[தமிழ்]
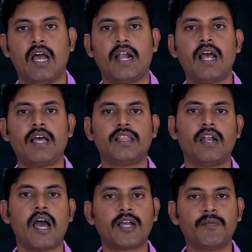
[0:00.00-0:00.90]
ஆனால் அந்த
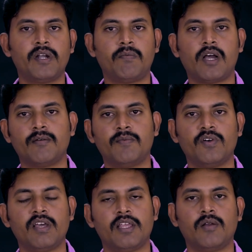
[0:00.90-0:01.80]
டாக்குமெண்ட்டை
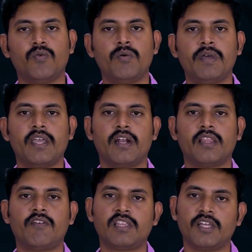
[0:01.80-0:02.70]
பார்க்கும்போது அதில் உண்மை
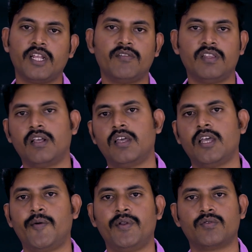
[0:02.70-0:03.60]
என்னதவா தெரிய வந்திருக்கு
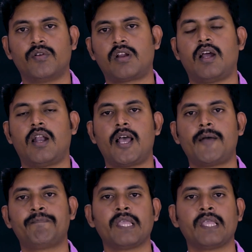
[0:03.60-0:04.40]
அப்படின்னு சொல்கிறாங்கன்னா